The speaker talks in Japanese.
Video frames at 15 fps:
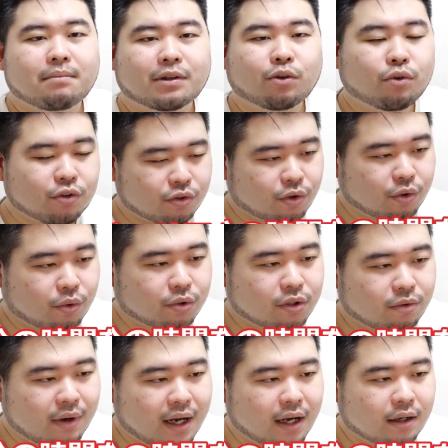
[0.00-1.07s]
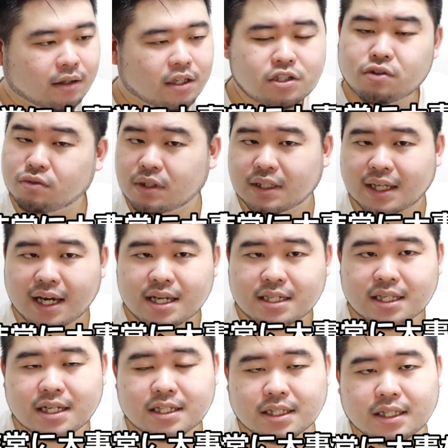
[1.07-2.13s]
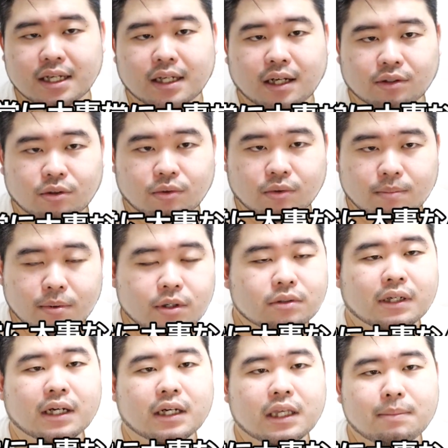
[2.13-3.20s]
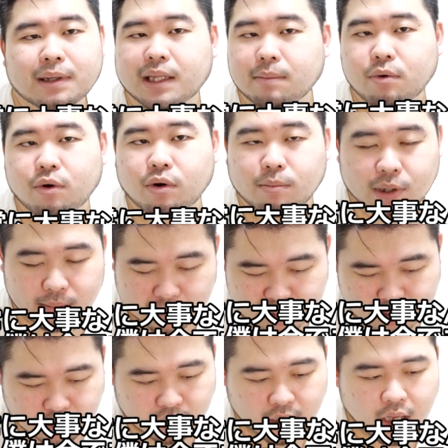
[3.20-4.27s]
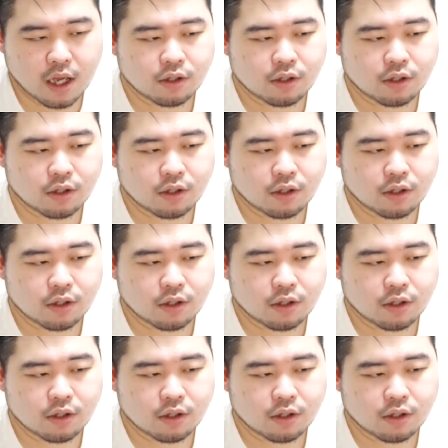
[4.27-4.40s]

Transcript: まあ、取るということは非常に大事なんじゃないかと僕は今でも思います。